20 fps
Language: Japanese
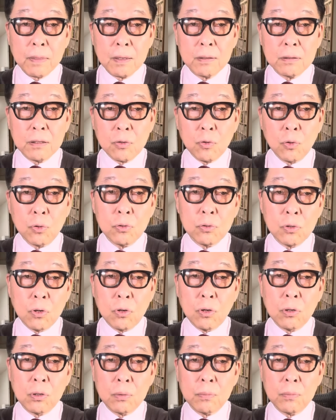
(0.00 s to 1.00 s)
で、今
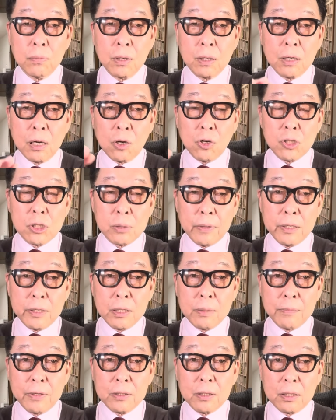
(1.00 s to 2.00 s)
後、まあ、鹿児島
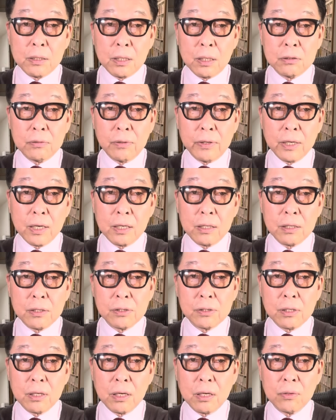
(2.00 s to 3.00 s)
に今出ているわけで
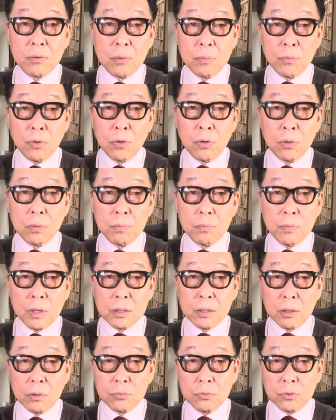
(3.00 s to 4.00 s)
すけれども、
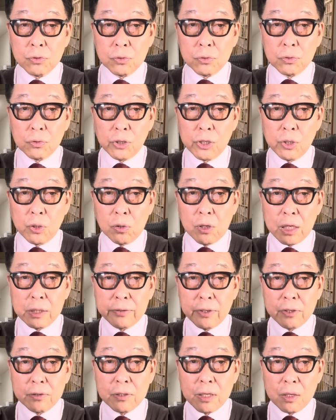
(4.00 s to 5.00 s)
またずっと広
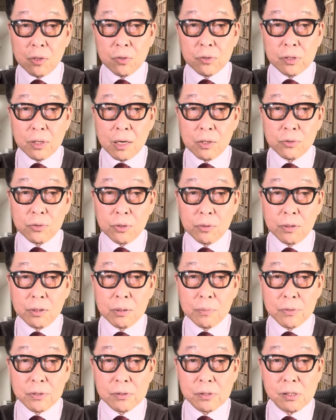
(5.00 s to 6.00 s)
がっていく可能性があると言われ
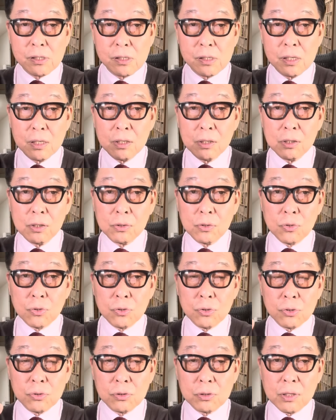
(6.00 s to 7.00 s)
ています。
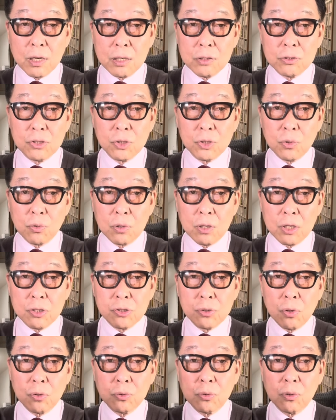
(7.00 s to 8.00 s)
九州各地とか
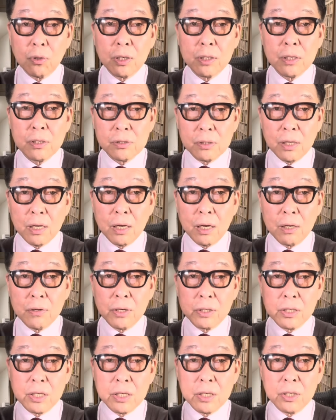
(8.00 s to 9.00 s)
四国とかですね、ある
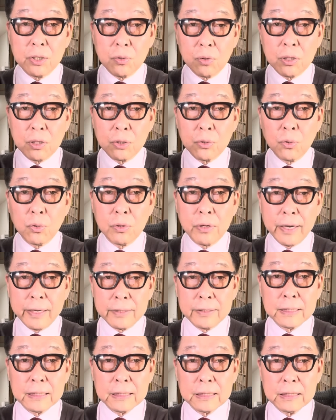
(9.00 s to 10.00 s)
いは近畿とか東
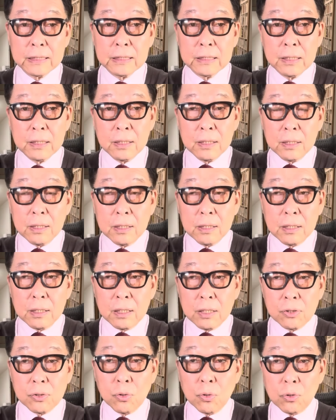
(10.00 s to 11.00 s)
海に。
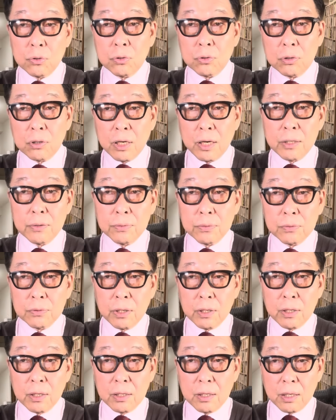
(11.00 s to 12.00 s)
えー、そういう台
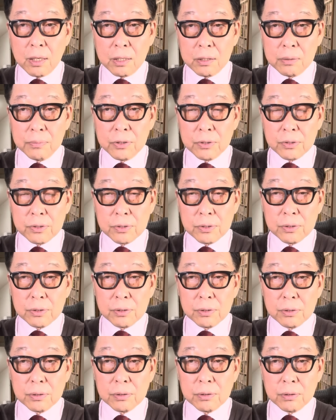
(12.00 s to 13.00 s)
風でありま
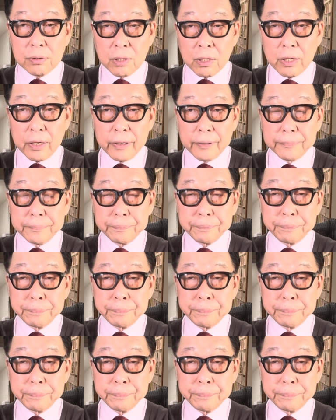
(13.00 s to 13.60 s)
す。で、